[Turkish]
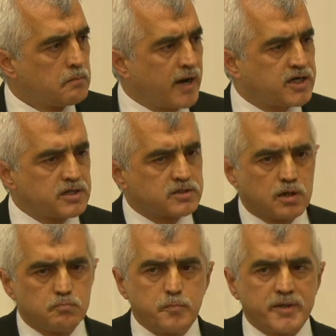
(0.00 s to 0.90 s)
Bakın
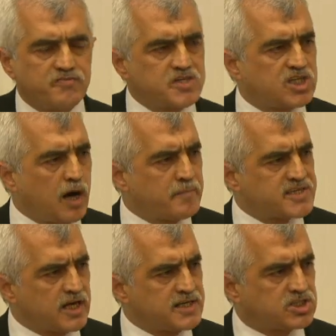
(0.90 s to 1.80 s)
bu bir vicdan
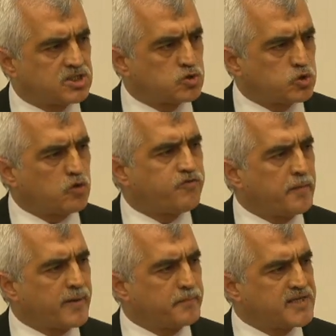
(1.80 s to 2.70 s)
meselesidir.
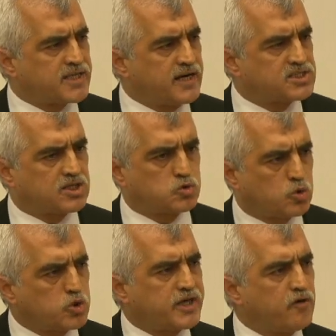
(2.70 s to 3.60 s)
Türkva meselesi,
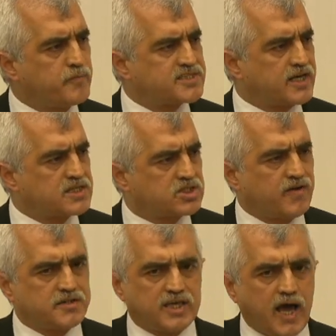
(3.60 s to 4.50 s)
TÜRGEV meselesi
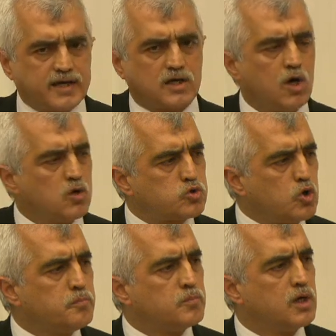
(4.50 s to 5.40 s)
ve diğer
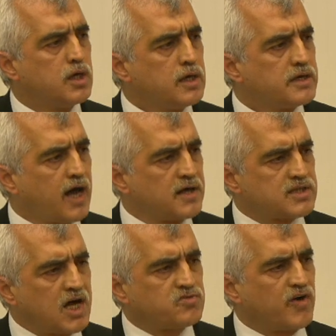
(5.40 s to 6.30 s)
tüm
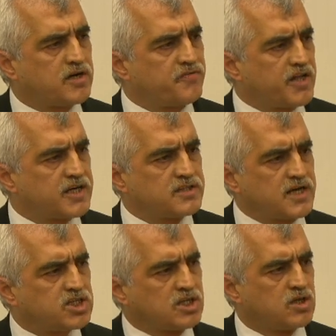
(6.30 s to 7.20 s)
yandaş vakıfları
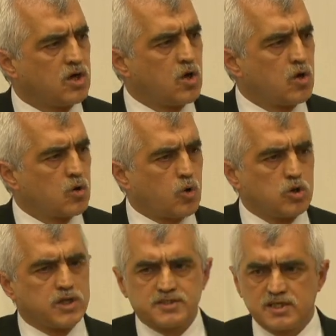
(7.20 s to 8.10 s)
nasıl
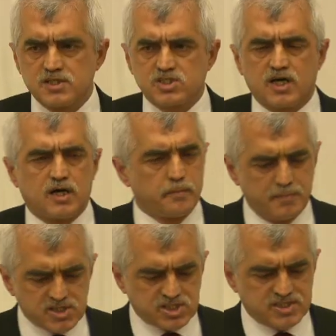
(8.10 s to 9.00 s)
kolladığınızı
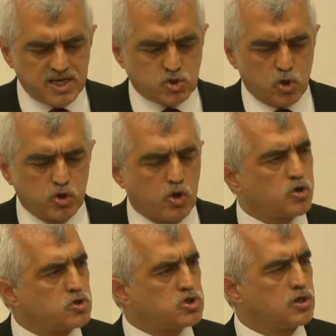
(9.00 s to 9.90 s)
biz size
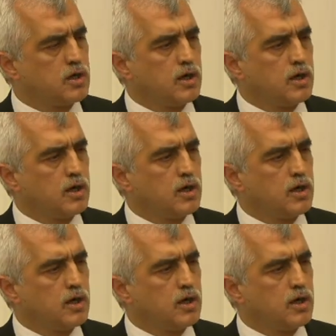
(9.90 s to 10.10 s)
söylüyoruz.